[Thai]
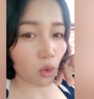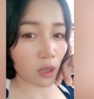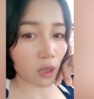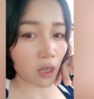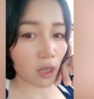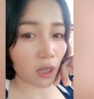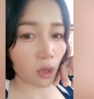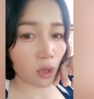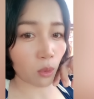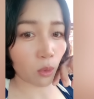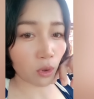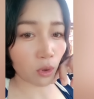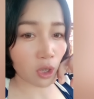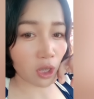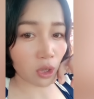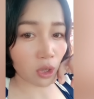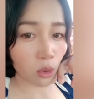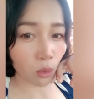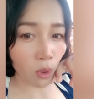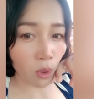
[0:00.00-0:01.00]
คนขี่หก
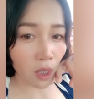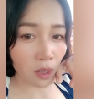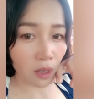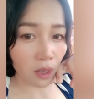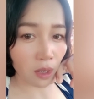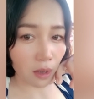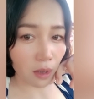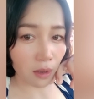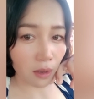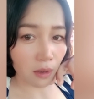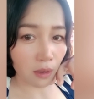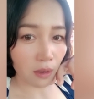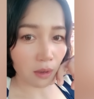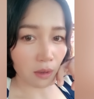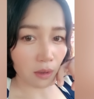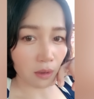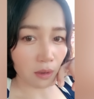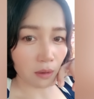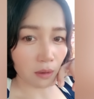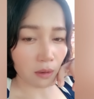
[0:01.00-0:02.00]
ขี่ตัวนี่
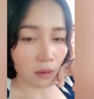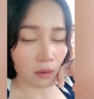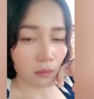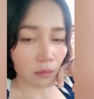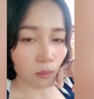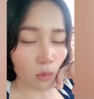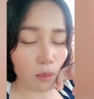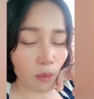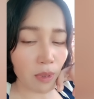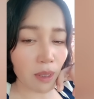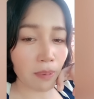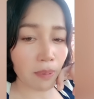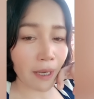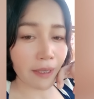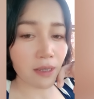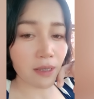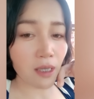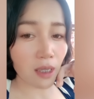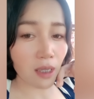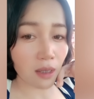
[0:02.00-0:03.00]
บ่มีไผ
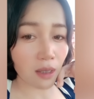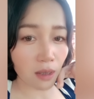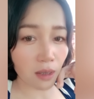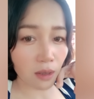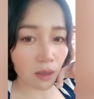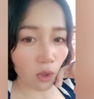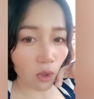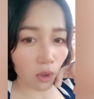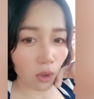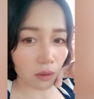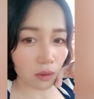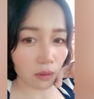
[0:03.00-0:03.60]
เชื่อถือดอก